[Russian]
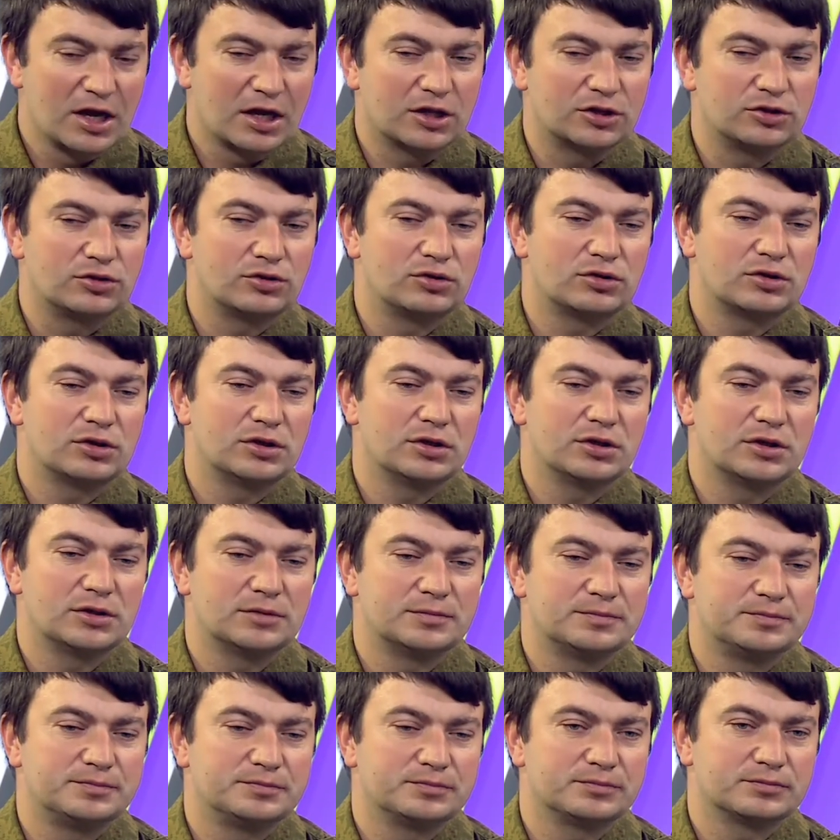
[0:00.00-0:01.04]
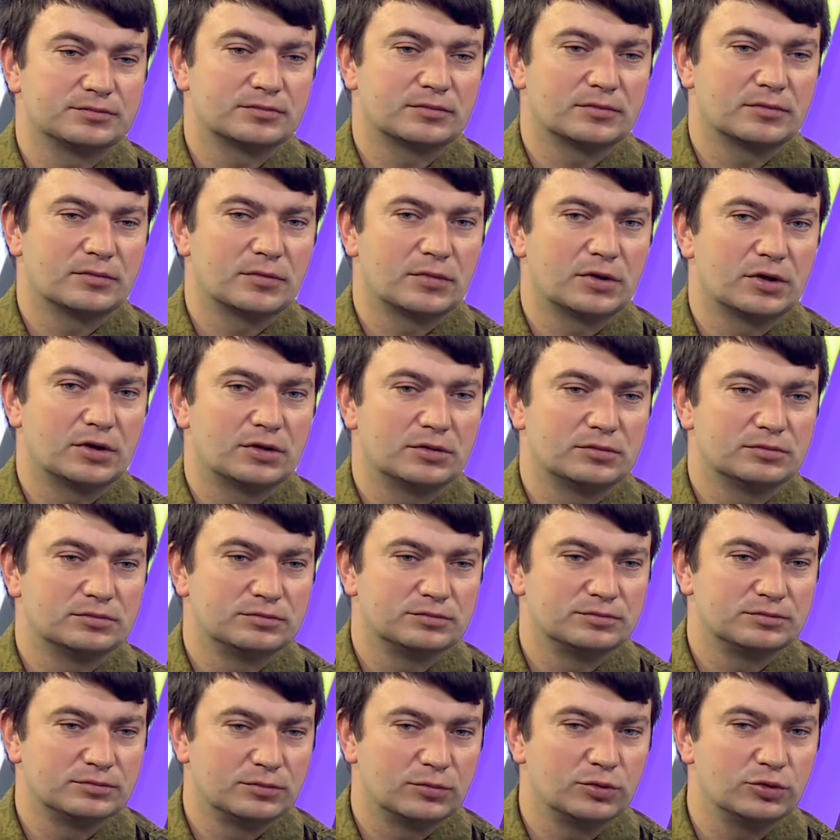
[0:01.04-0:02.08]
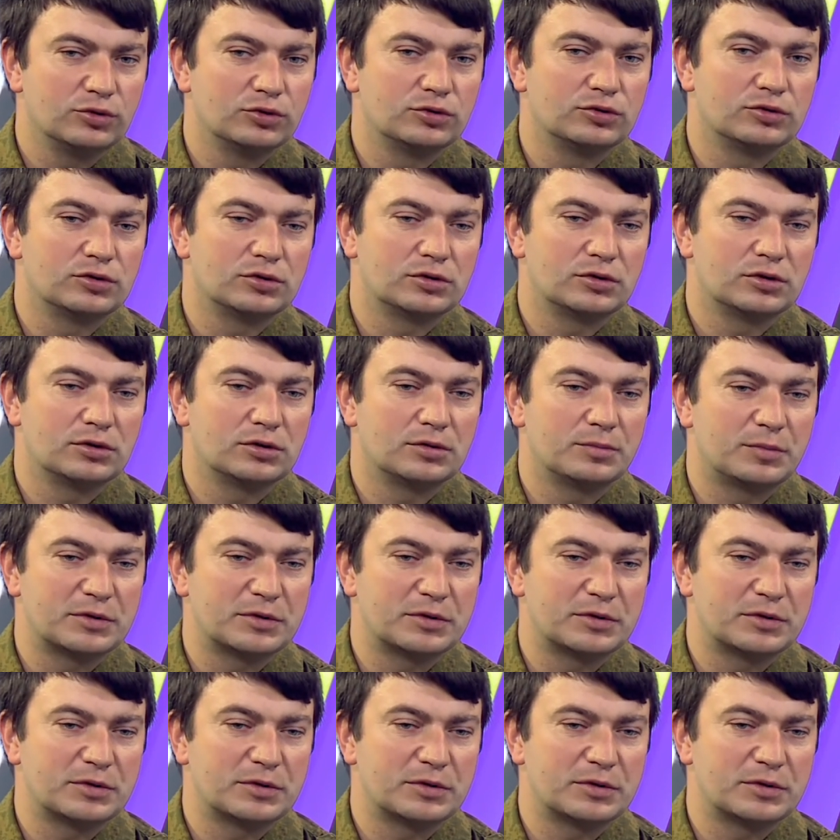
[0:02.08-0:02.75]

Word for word: которые а, будут а,